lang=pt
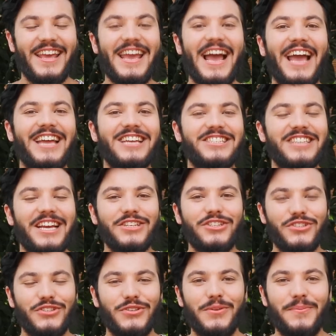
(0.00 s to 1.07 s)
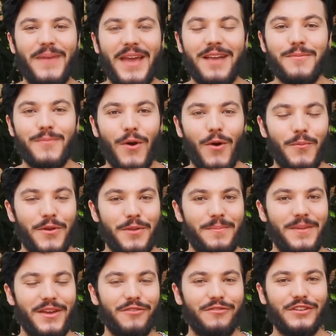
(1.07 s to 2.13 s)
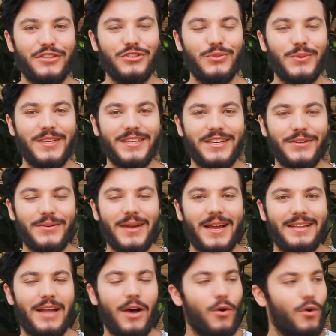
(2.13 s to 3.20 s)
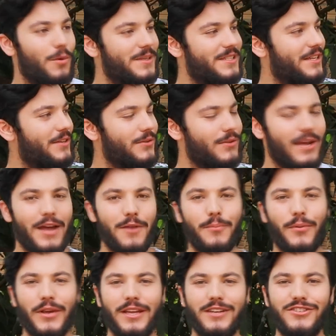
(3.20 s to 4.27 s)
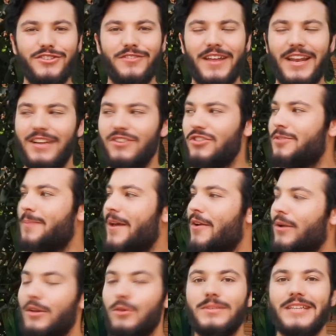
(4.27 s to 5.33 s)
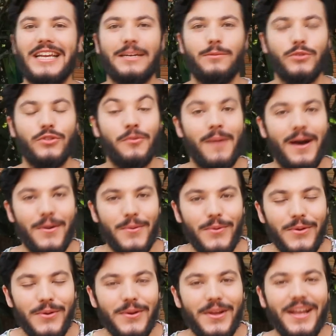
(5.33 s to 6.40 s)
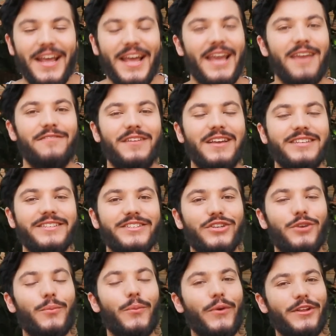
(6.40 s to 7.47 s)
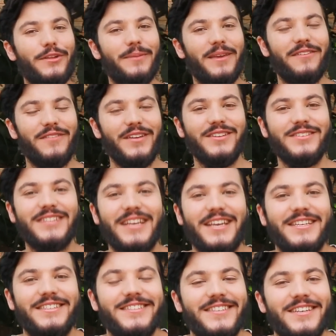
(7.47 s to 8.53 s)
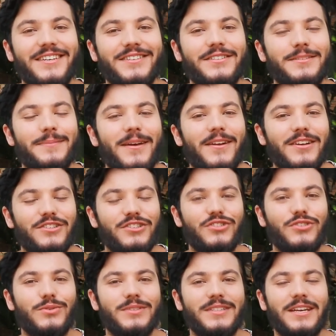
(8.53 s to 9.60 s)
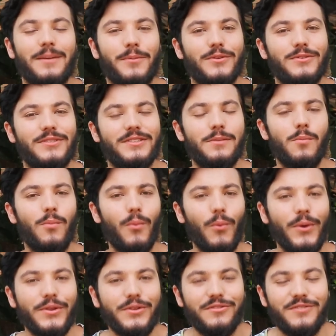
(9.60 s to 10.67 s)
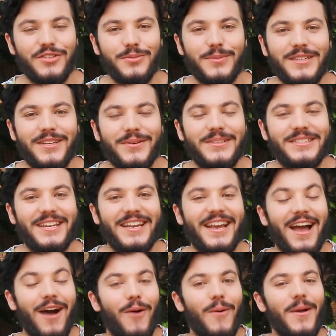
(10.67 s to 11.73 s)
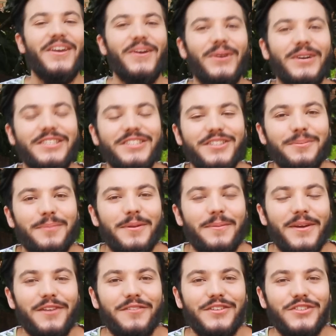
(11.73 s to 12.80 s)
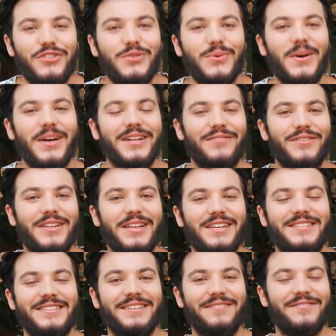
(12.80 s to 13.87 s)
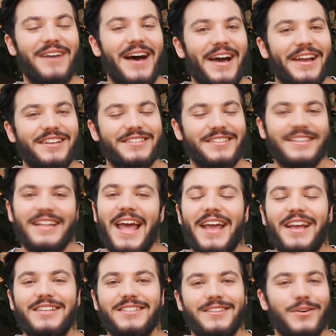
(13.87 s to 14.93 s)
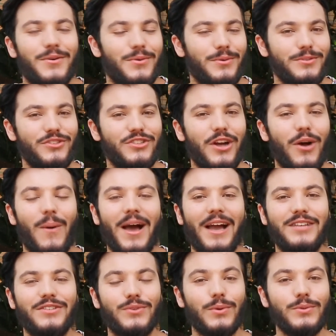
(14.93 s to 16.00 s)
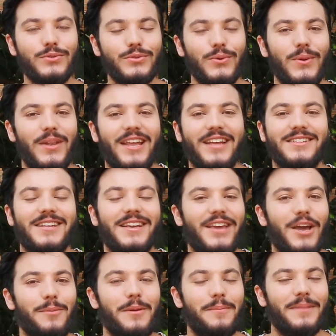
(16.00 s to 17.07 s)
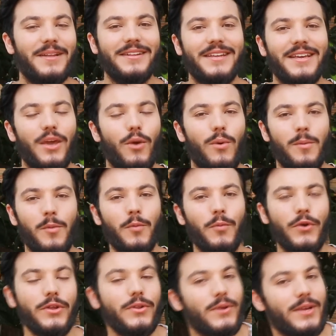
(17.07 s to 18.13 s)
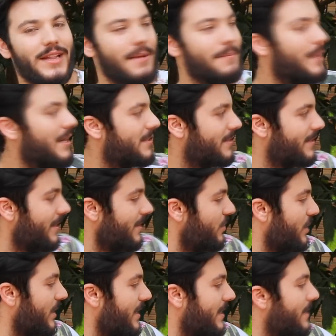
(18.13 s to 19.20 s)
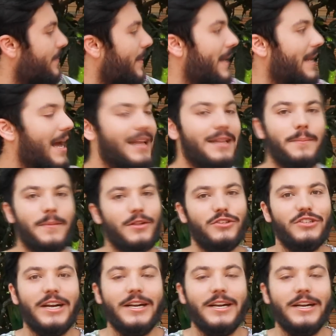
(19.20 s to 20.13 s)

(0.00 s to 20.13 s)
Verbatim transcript: E aí, gente, tudo bem? Bom, primeiro vídeo do ano aqui no canal. Eu comecei num lugar um pouquinho diferente, espero que não tenha muito barulho. Enfim, sejam muito bem-vindos aqui esse ano. Espero que a gente consiga produzir muito vídeo, muita coisa legal. E hoje, no primeiro vídeo do ano, eu vou trazer várias ideias e alguns DIYs com suculenta, que é uma planta que eu amo muito, que tem bastante aqui espalhada pelo